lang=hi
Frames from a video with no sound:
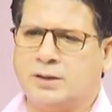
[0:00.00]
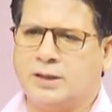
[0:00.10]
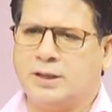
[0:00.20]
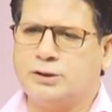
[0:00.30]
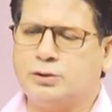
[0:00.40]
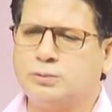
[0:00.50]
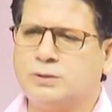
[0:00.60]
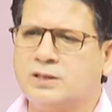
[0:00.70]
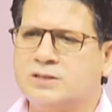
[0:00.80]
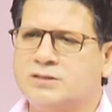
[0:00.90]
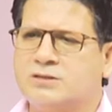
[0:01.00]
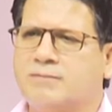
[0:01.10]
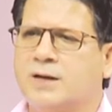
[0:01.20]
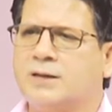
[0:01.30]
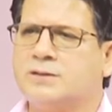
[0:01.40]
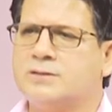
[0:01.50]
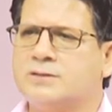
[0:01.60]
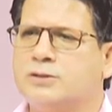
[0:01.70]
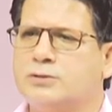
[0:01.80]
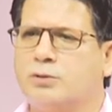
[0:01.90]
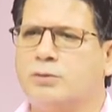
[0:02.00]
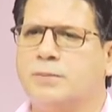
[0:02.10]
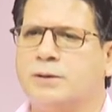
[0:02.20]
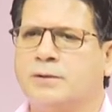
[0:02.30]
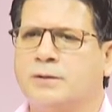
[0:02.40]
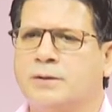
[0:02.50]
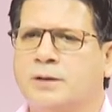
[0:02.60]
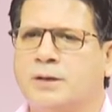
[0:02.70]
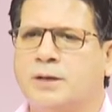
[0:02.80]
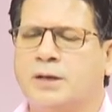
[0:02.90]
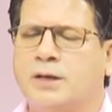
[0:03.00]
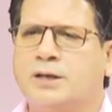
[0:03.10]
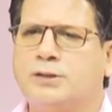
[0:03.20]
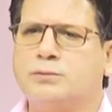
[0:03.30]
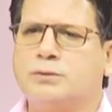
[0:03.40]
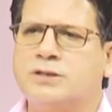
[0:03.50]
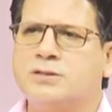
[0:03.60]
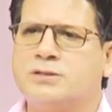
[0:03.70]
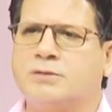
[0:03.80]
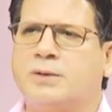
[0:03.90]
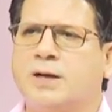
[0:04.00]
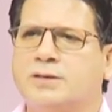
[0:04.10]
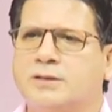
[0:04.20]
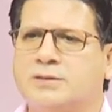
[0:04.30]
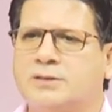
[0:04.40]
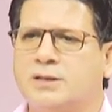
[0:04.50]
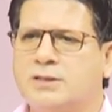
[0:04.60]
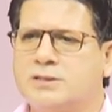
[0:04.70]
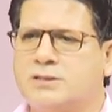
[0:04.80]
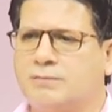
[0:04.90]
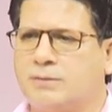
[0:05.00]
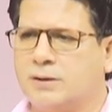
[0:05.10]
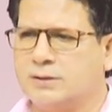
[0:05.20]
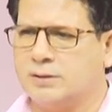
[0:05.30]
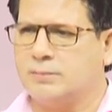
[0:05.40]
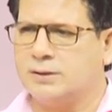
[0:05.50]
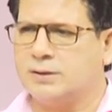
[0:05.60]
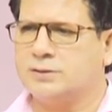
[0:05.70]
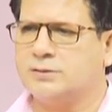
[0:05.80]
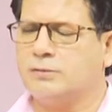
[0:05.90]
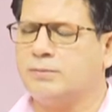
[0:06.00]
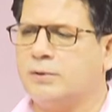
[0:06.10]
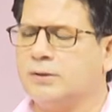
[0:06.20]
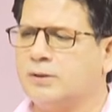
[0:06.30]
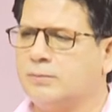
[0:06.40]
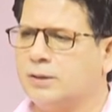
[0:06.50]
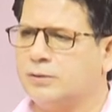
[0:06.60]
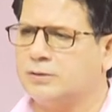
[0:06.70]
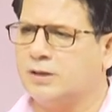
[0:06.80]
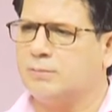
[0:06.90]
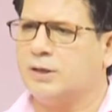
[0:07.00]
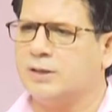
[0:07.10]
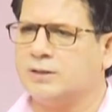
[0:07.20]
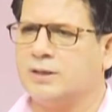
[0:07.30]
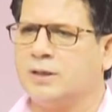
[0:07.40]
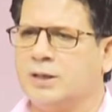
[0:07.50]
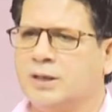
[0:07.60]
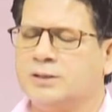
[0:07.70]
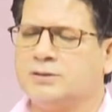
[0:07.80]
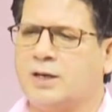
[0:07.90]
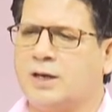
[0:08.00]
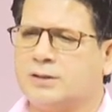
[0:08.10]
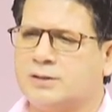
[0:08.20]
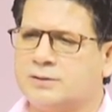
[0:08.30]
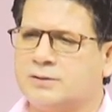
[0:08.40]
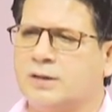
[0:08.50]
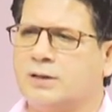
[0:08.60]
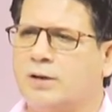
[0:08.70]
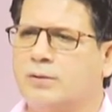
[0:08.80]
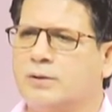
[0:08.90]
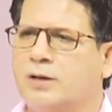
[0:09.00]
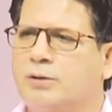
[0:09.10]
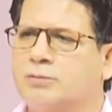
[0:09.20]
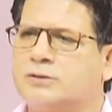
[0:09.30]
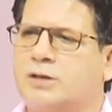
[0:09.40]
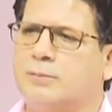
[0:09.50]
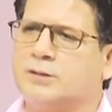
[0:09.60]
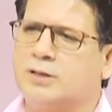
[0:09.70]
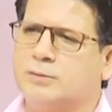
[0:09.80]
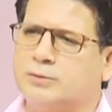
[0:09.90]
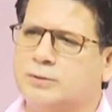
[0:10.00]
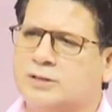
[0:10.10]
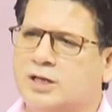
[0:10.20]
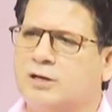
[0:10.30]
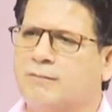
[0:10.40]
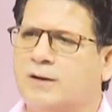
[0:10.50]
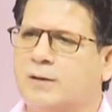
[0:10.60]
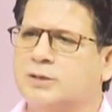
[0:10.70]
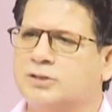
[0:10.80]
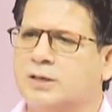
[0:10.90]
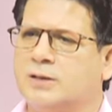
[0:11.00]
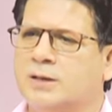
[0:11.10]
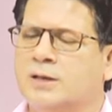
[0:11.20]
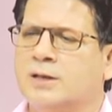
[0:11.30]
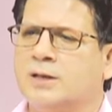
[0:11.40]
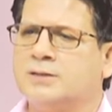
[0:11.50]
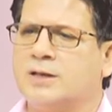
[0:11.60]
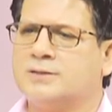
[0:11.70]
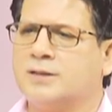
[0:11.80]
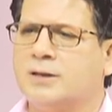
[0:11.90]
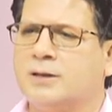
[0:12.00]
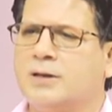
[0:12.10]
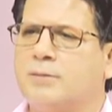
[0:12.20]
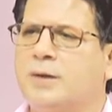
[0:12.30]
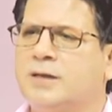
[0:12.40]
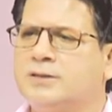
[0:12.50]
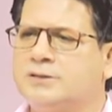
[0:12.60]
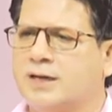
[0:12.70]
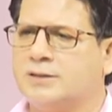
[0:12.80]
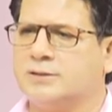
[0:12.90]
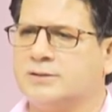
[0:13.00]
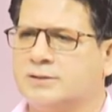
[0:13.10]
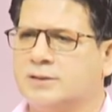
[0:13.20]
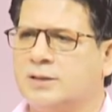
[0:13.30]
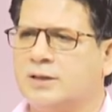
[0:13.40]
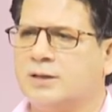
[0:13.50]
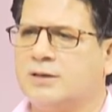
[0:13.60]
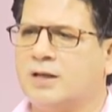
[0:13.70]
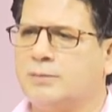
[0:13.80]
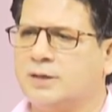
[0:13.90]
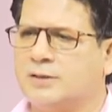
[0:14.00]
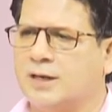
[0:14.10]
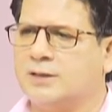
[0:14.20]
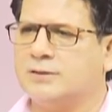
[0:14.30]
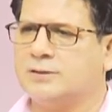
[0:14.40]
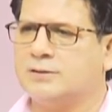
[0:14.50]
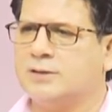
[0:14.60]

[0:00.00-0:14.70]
एक्यूट इंसिफ्लाइटिस सिंड्रोम एक्यूट इंसिफ्लाइटिस इंसिफ्लॉन के माने इंसफ्लॉन के माने होता है ब्रेन के जहाँ टिस लगा होगा उसका मतलब ही होता है इन्फ्लेमेशन जैसे मेनिंजाइटिस डर्मेटाइटिस